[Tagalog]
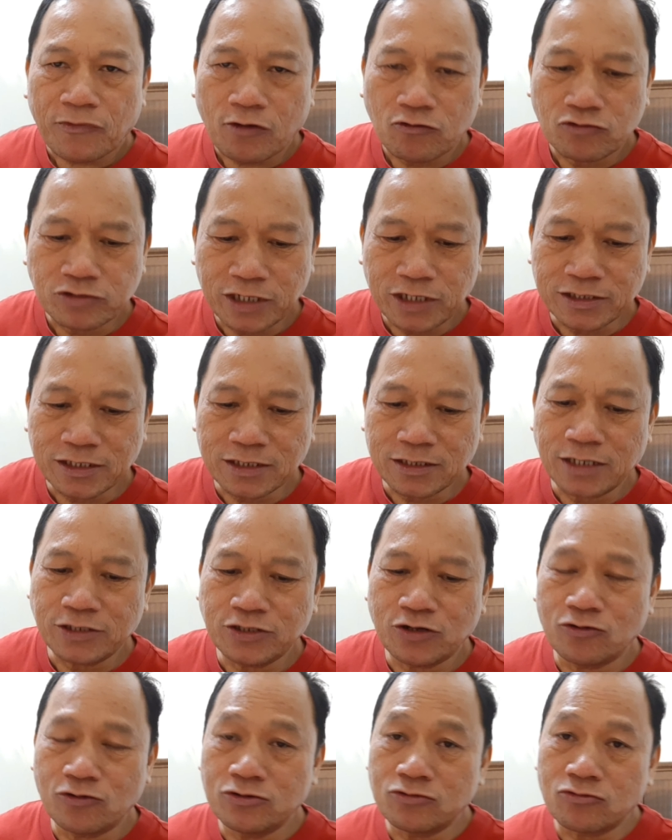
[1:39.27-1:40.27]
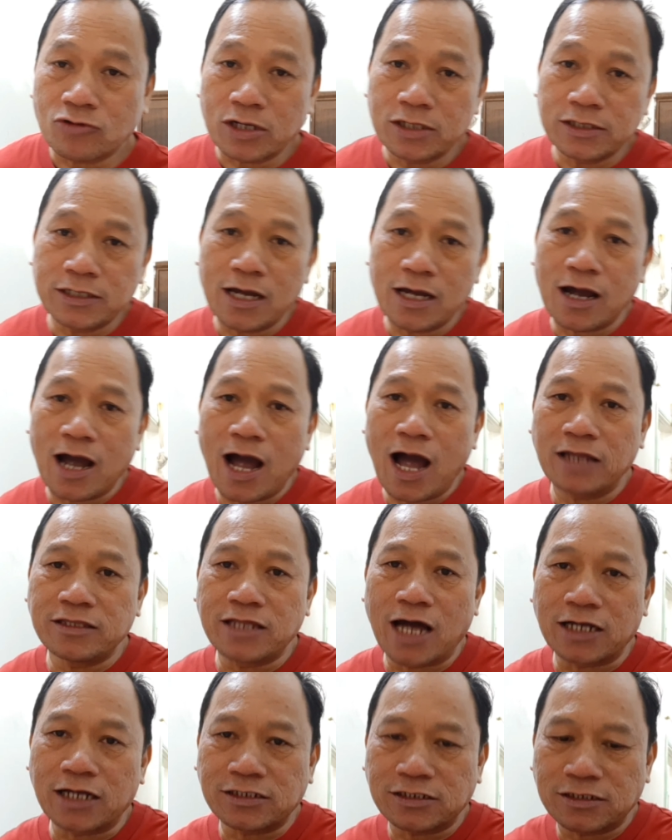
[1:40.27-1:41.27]
Kung titingnan nyo yung kanyang
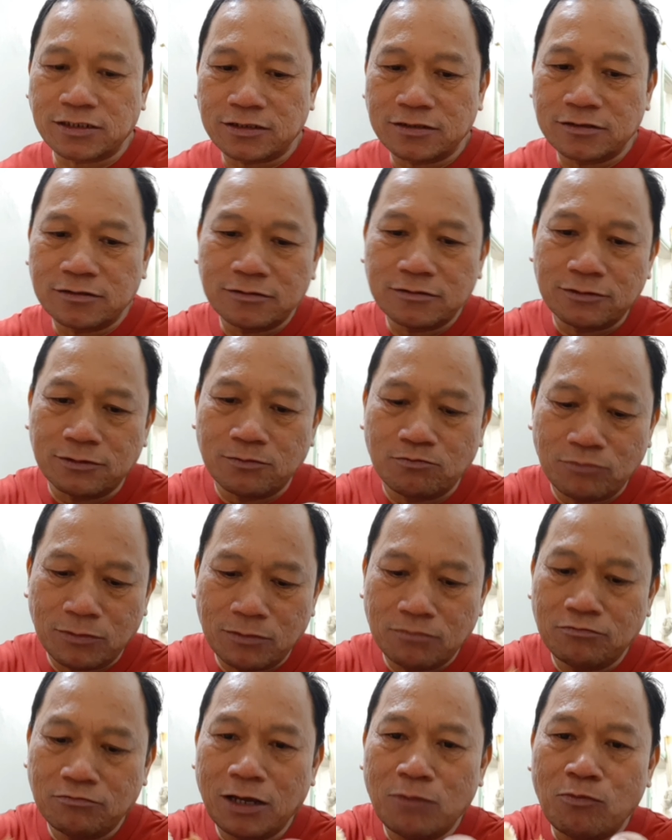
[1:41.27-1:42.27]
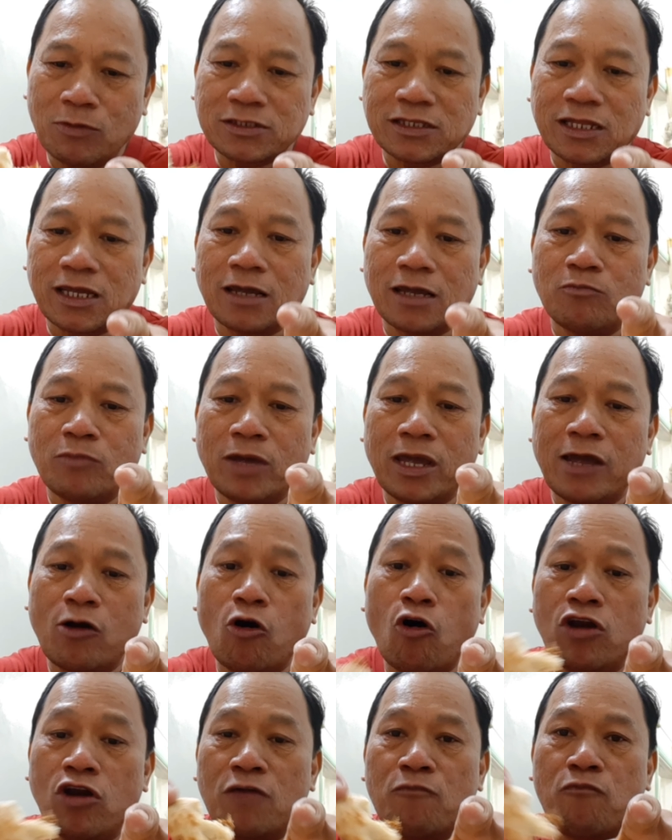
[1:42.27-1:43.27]
adas, may, manti may
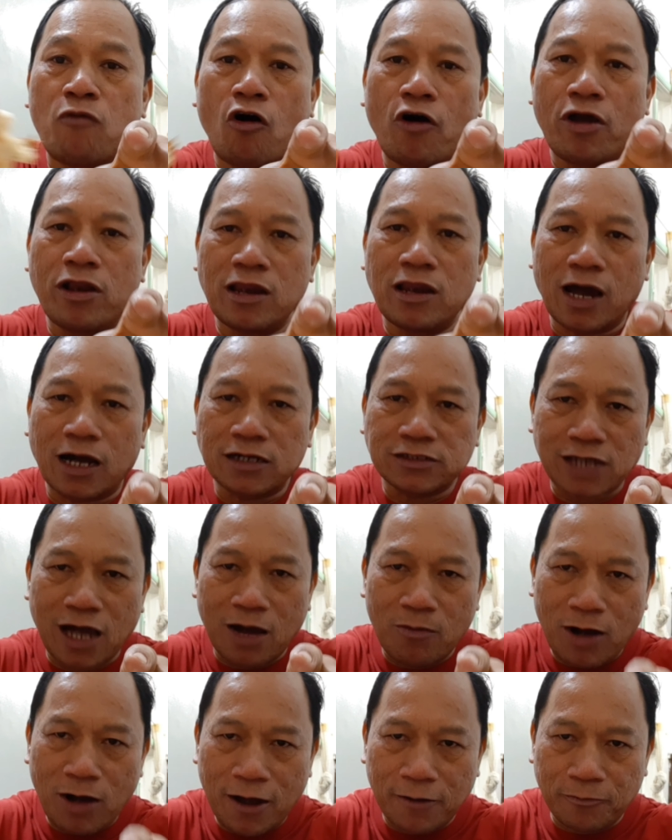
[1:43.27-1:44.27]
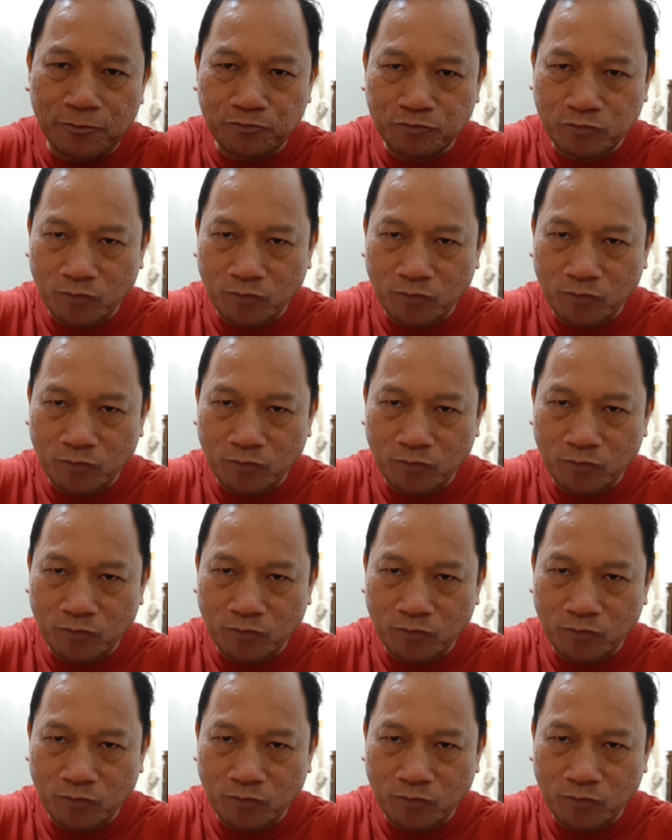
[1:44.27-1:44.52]
olive oil na kasama.